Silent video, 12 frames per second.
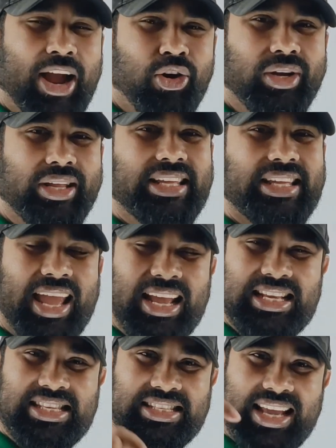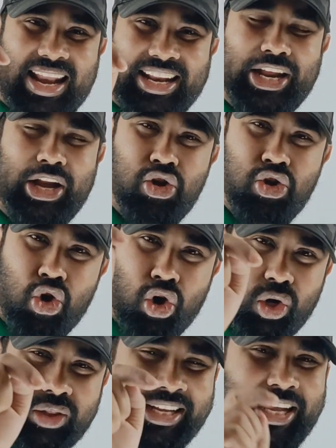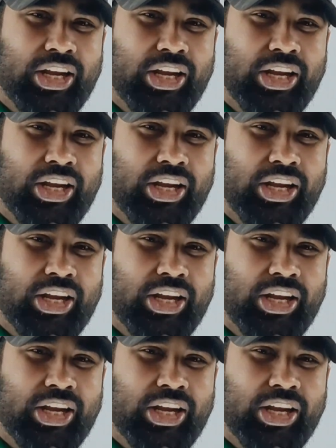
এখনই এই চ্যানেলের লোগোতে